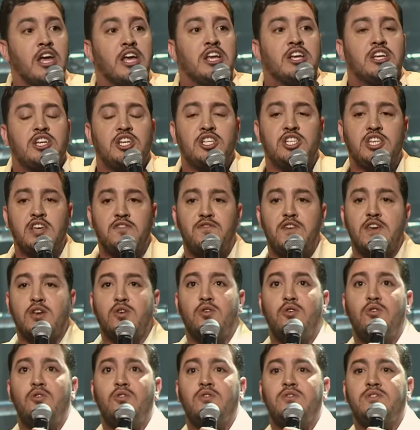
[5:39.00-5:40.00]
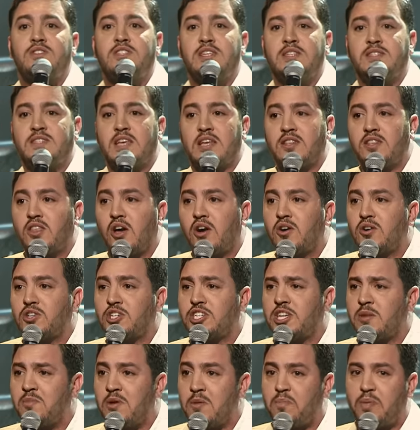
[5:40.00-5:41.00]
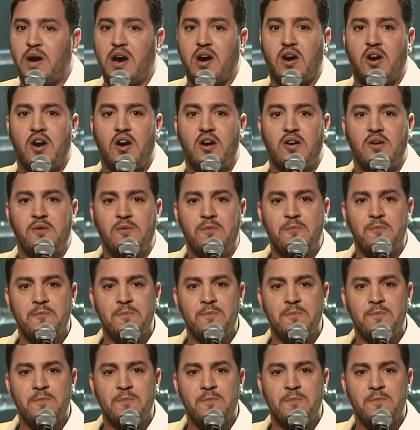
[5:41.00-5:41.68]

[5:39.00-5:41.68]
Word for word: J'ai vécu 17 ans chez mes parents.